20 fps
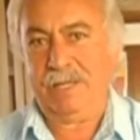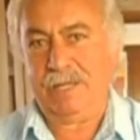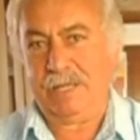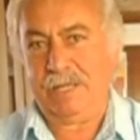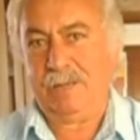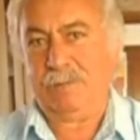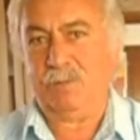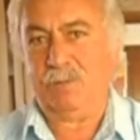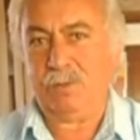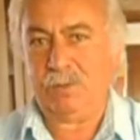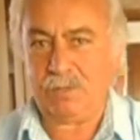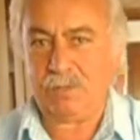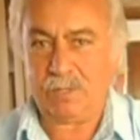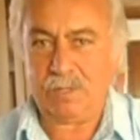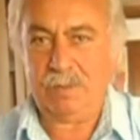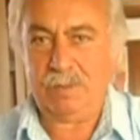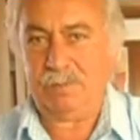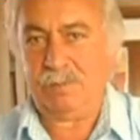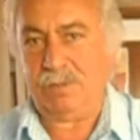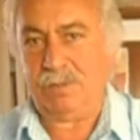che
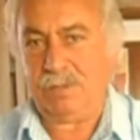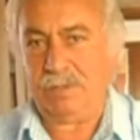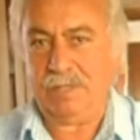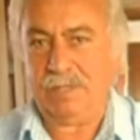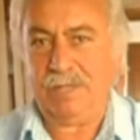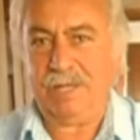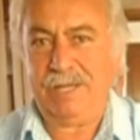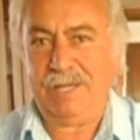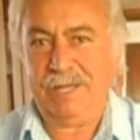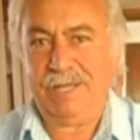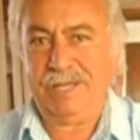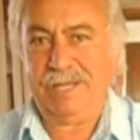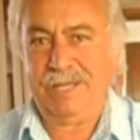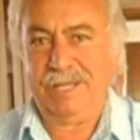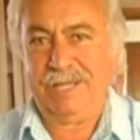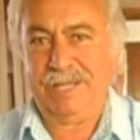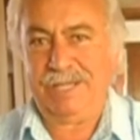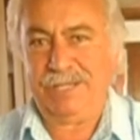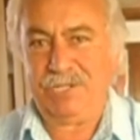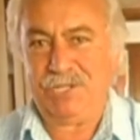purtroppo
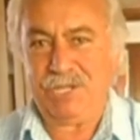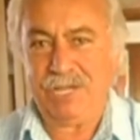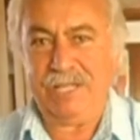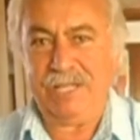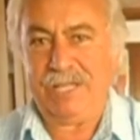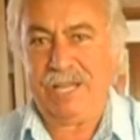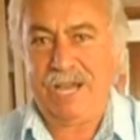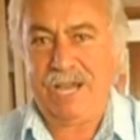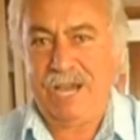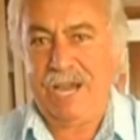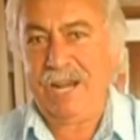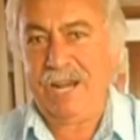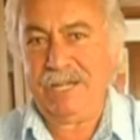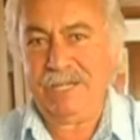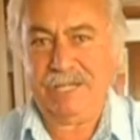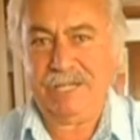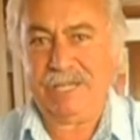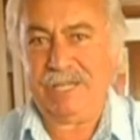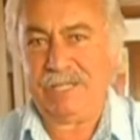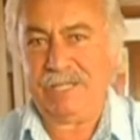è già da
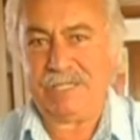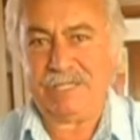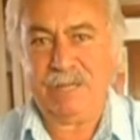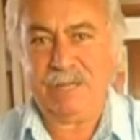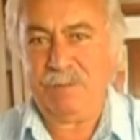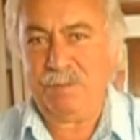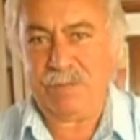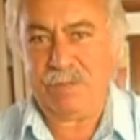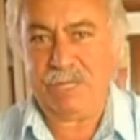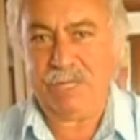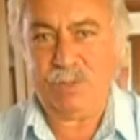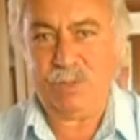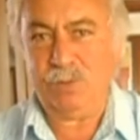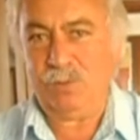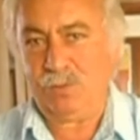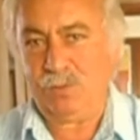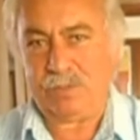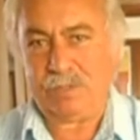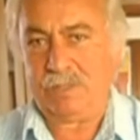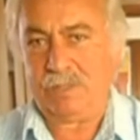anni che è sempre
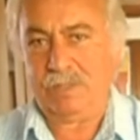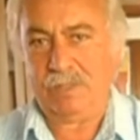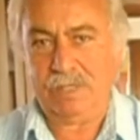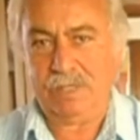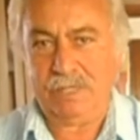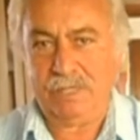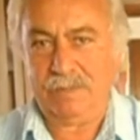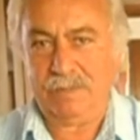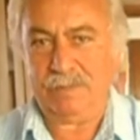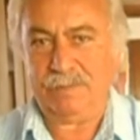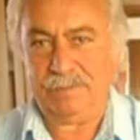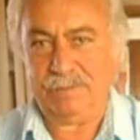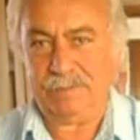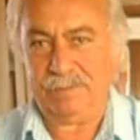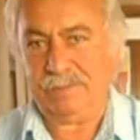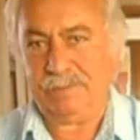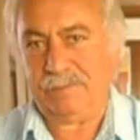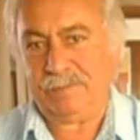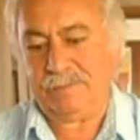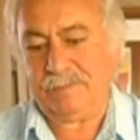chiuso. E, mm,
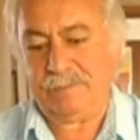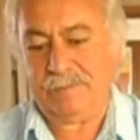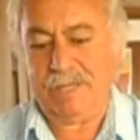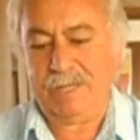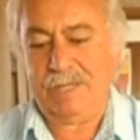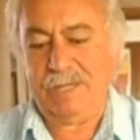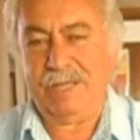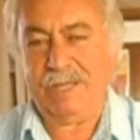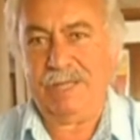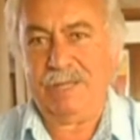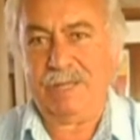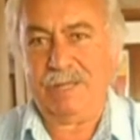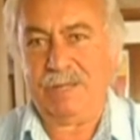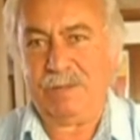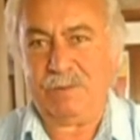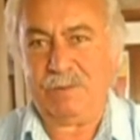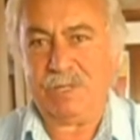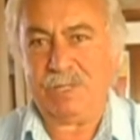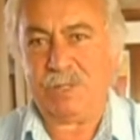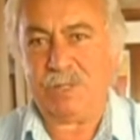Quindi
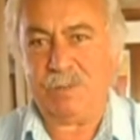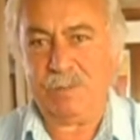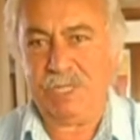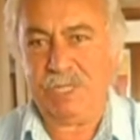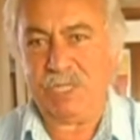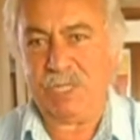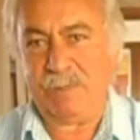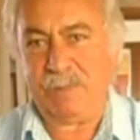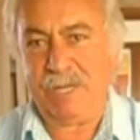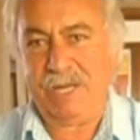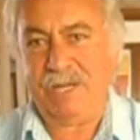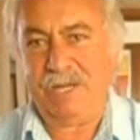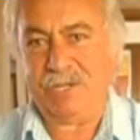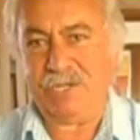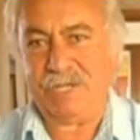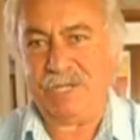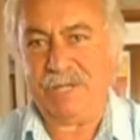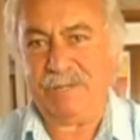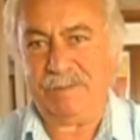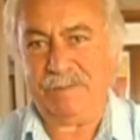chiedi, lei
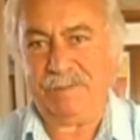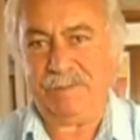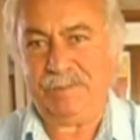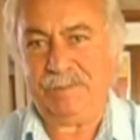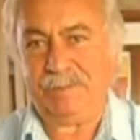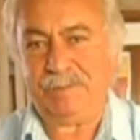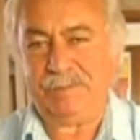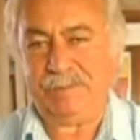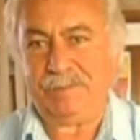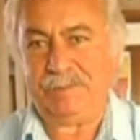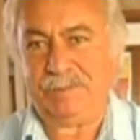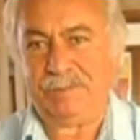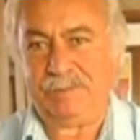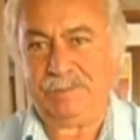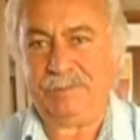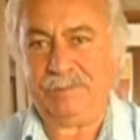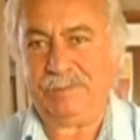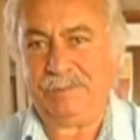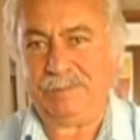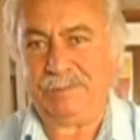chiederebbe un
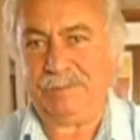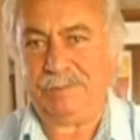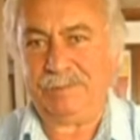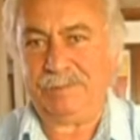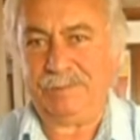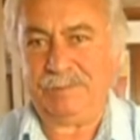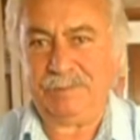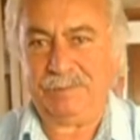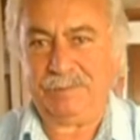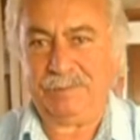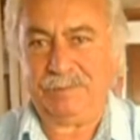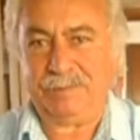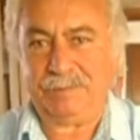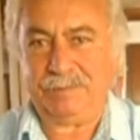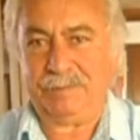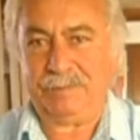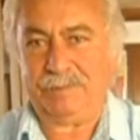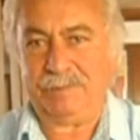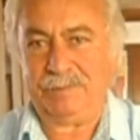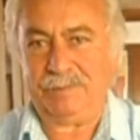maggior
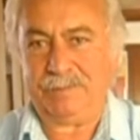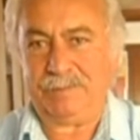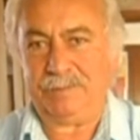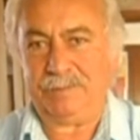controllo,